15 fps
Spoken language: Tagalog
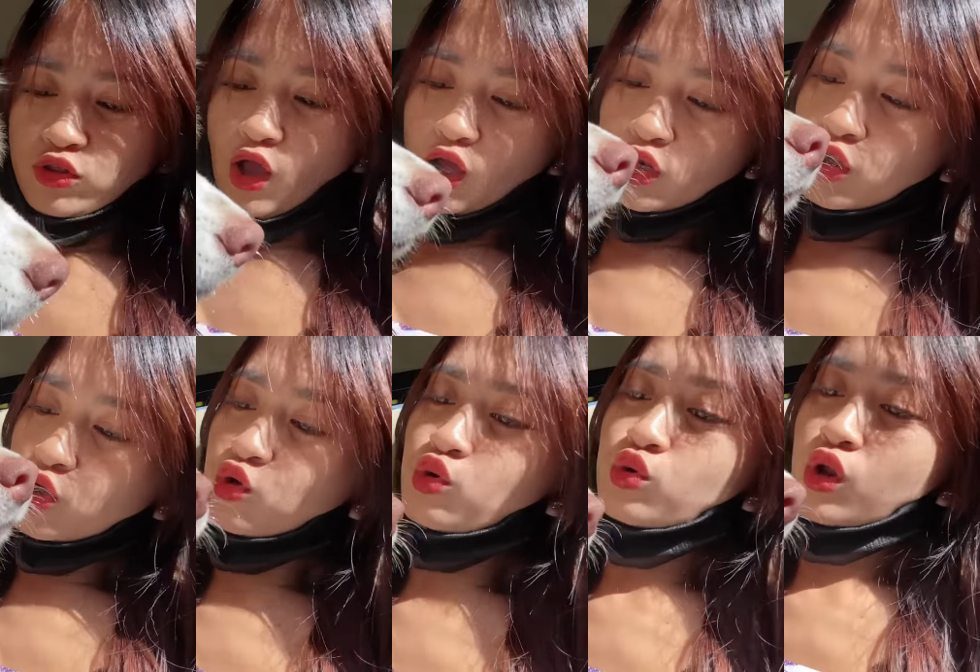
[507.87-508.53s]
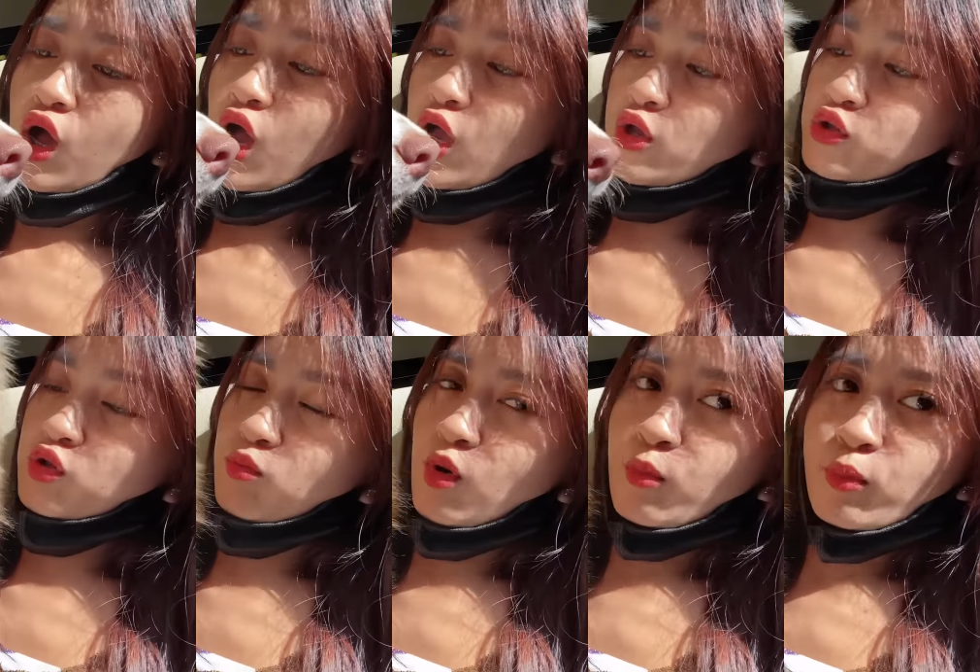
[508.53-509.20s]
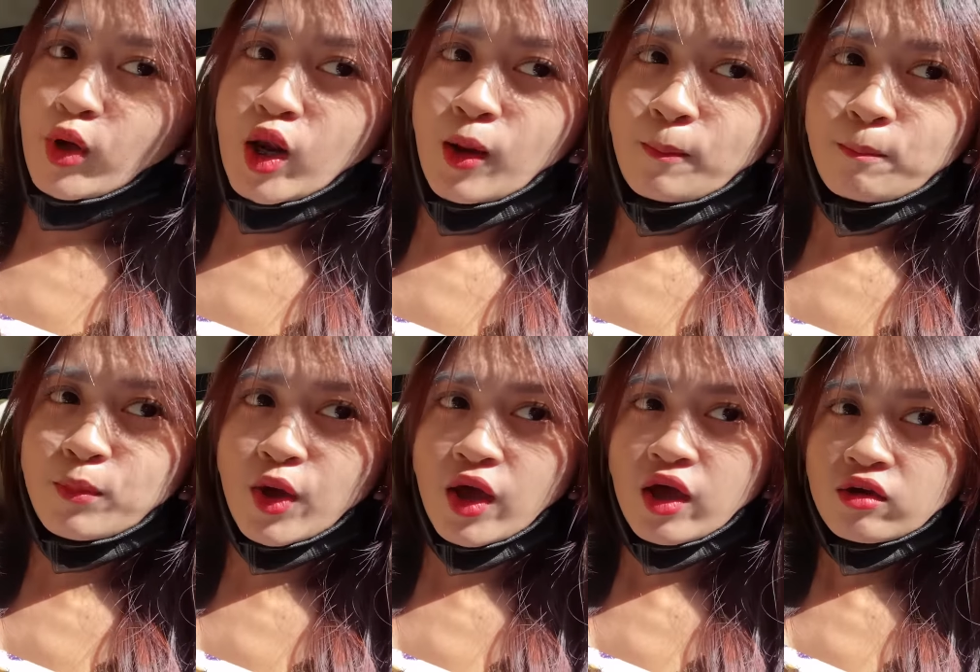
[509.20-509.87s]
Nakaligo lang, ayaw na
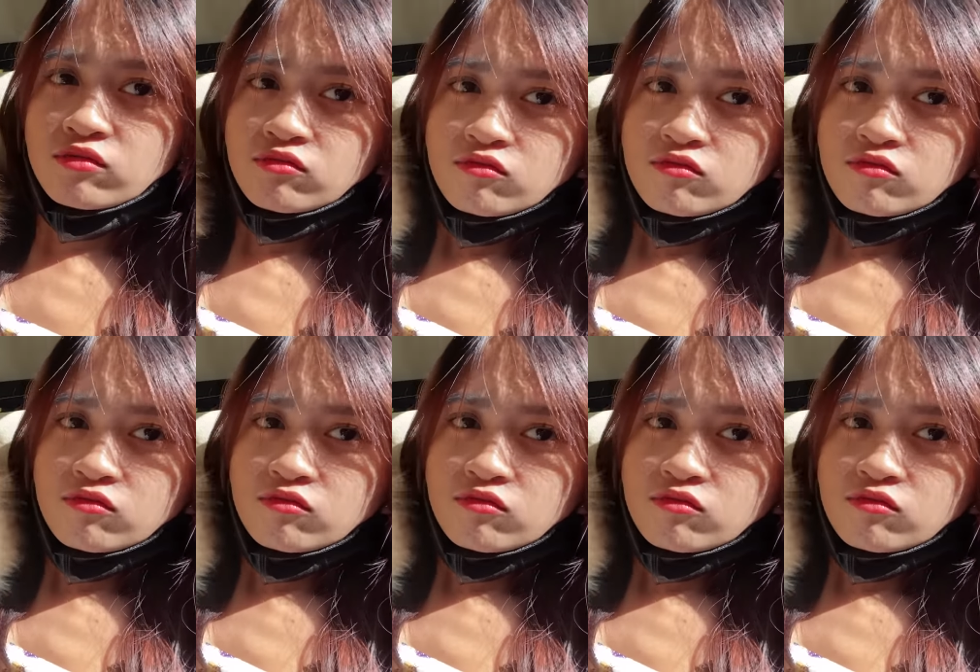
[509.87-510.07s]
magpalambe.